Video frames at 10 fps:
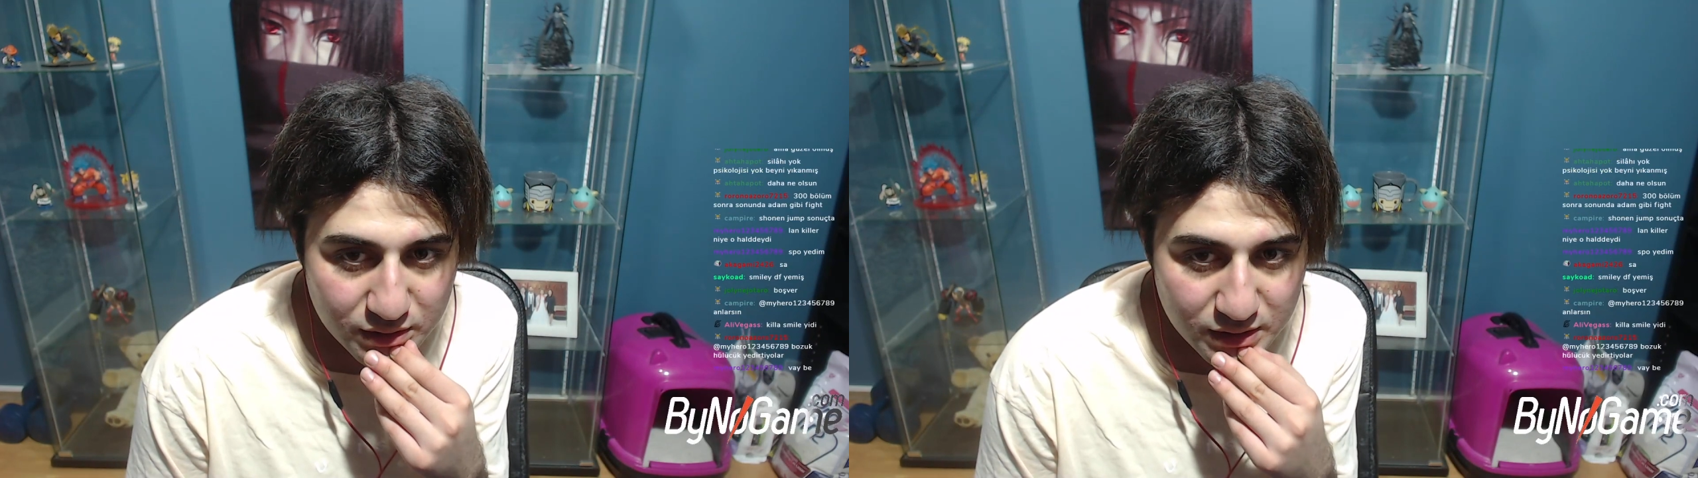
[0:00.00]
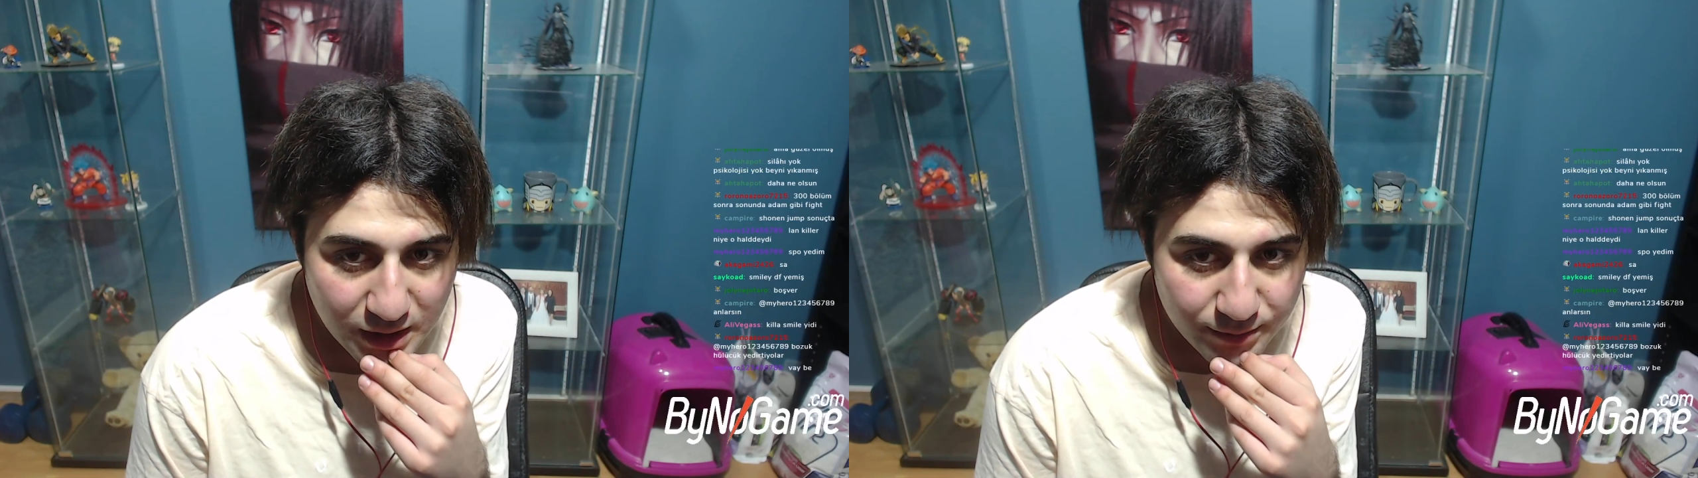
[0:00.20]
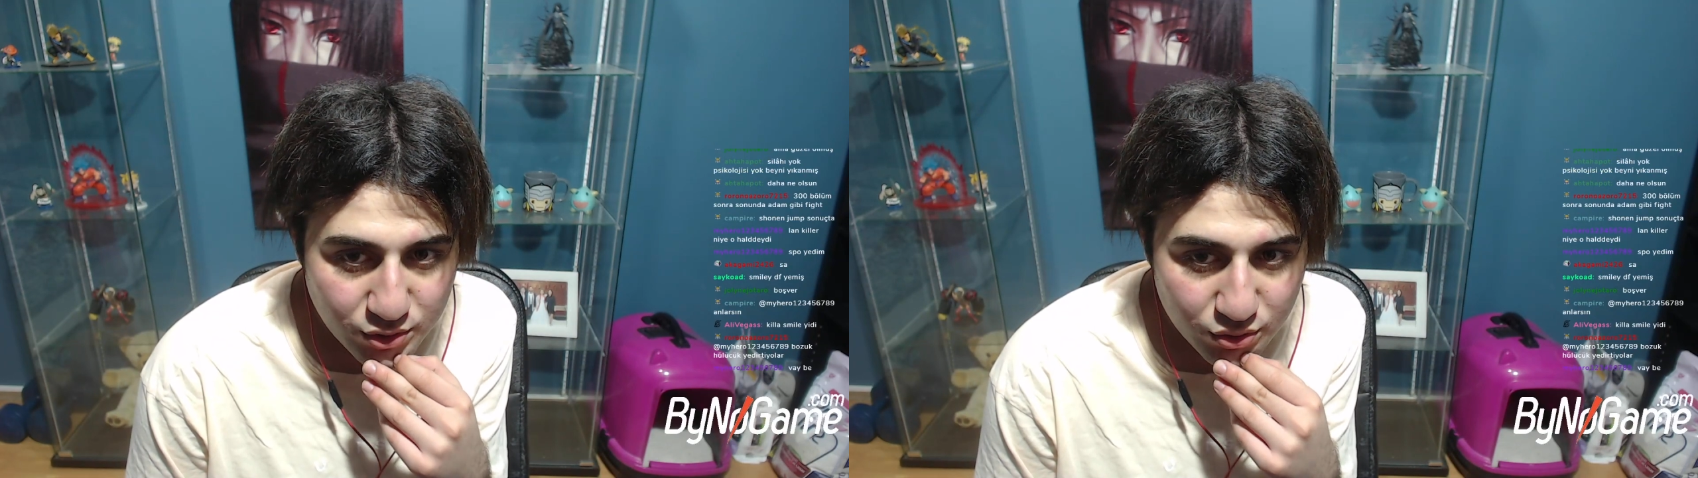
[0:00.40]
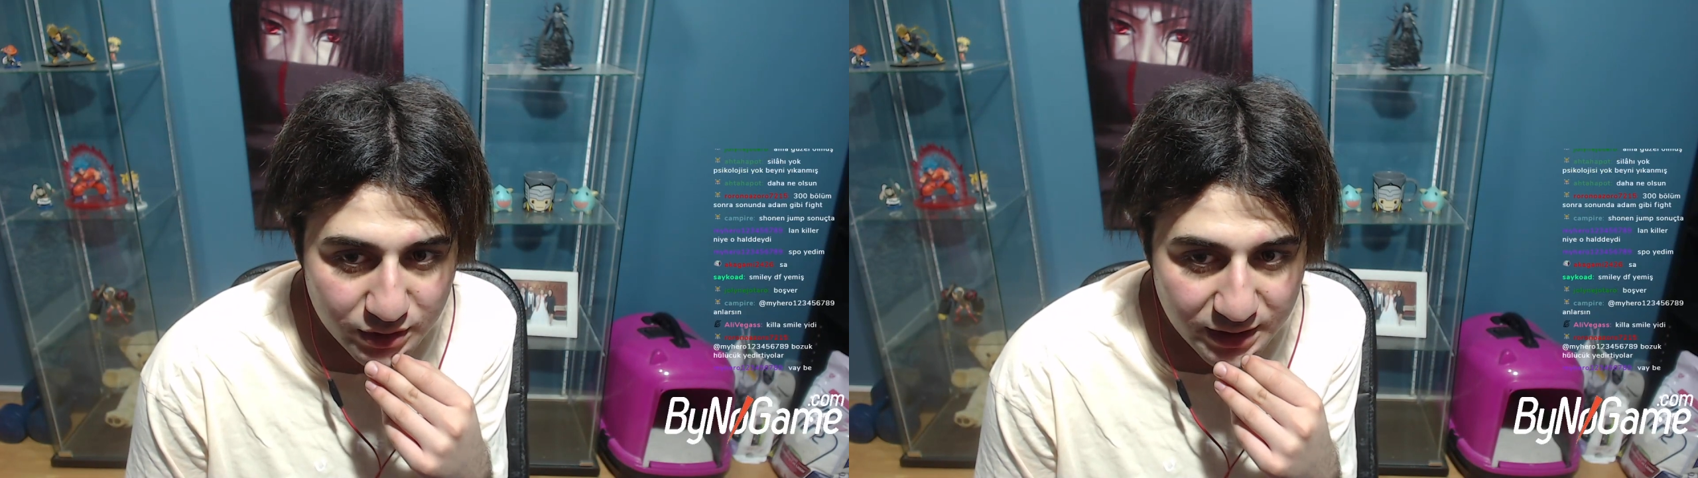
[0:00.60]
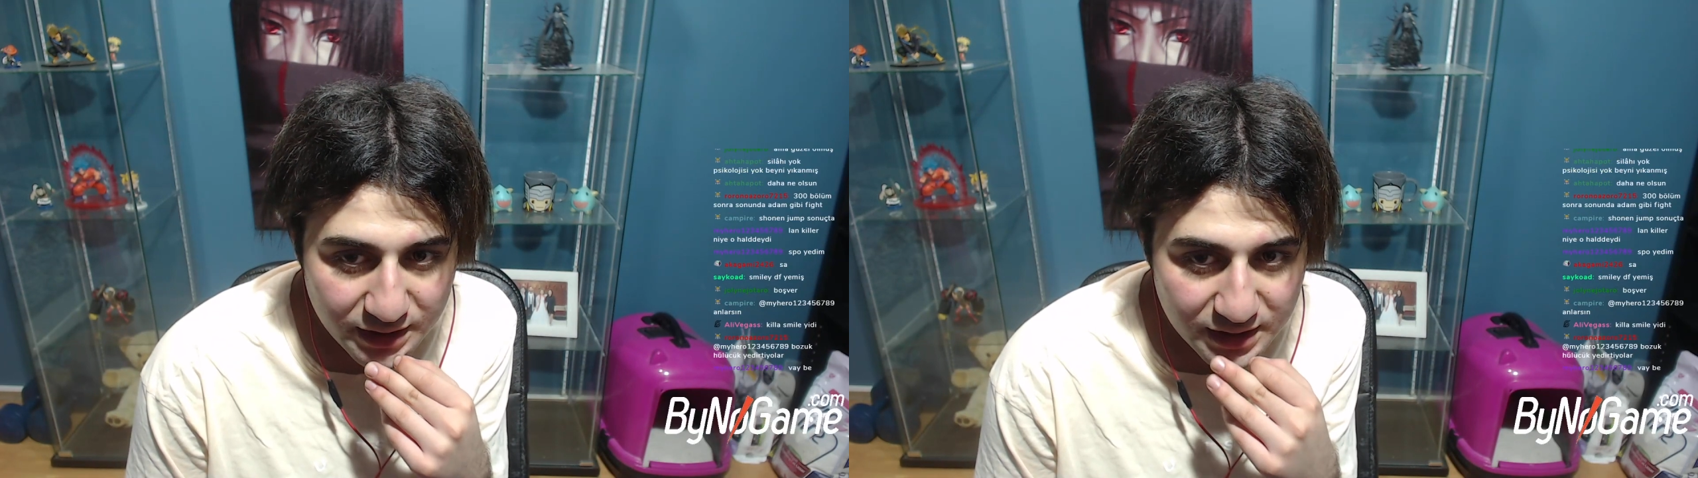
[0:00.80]
Kamazon
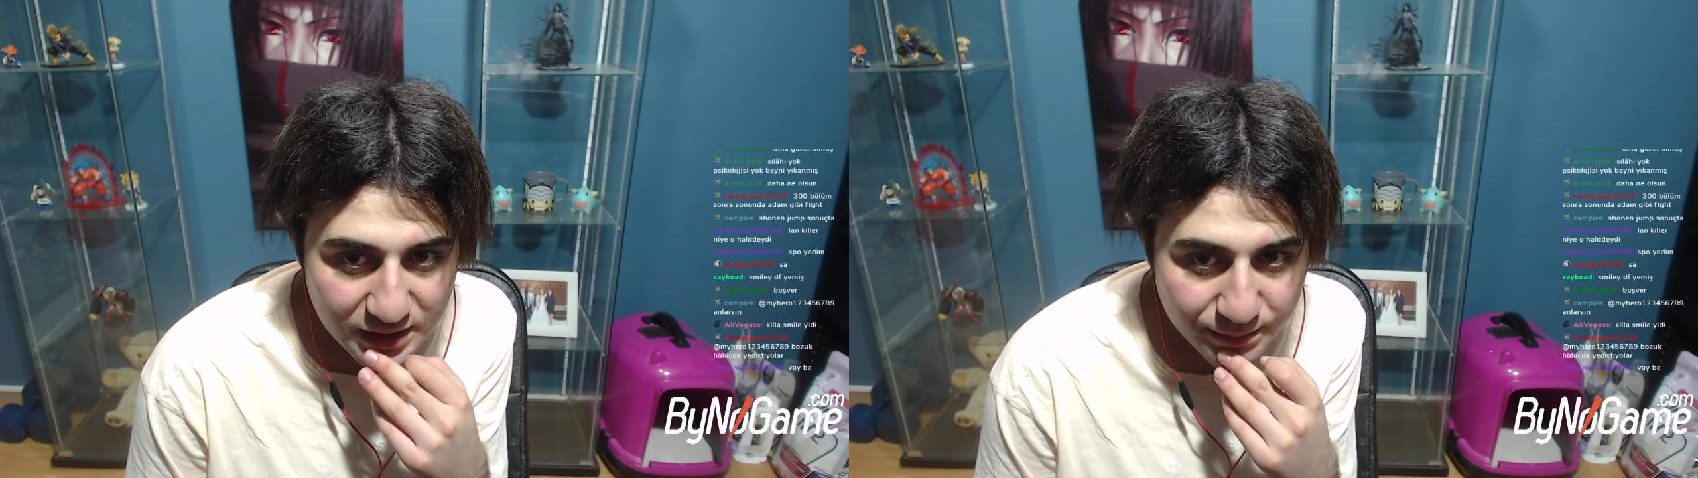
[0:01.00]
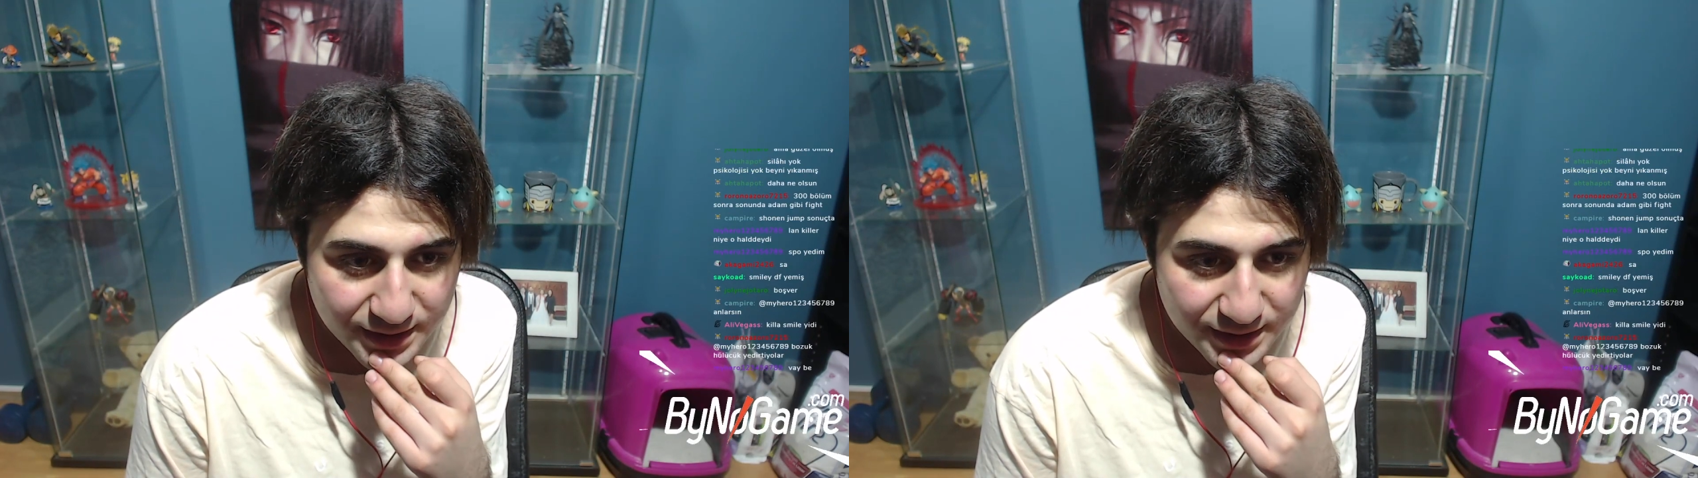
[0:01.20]
elindekini